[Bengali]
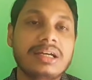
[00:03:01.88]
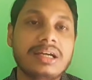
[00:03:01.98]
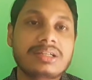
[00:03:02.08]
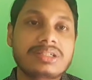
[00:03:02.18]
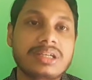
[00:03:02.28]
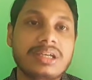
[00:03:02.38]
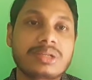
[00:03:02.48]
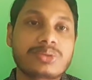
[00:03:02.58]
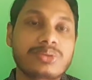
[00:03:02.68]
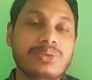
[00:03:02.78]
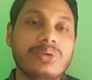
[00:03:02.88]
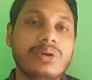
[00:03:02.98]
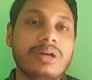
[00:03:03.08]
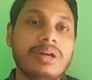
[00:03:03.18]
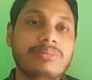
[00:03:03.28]
সে একটু
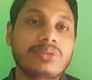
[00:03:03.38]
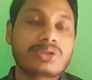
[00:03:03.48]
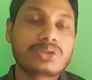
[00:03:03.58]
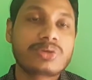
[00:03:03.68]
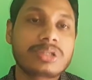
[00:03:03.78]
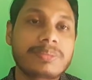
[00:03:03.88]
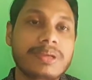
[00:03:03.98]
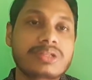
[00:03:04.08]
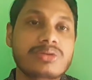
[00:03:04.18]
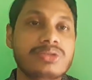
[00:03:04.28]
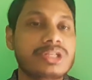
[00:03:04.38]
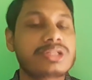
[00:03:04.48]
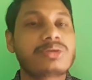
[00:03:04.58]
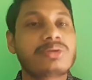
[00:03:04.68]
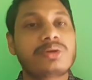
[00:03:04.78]
অর্জন করতে পেরেছিল
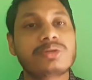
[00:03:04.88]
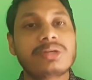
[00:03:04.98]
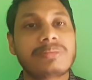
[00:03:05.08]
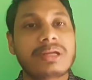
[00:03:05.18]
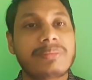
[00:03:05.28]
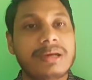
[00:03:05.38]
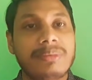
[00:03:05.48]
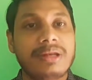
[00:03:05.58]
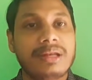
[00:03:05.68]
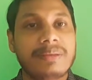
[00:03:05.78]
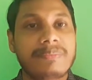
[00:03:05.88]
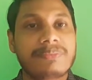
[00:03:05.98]
সেটাও হয়তো আপনারা পারবেন না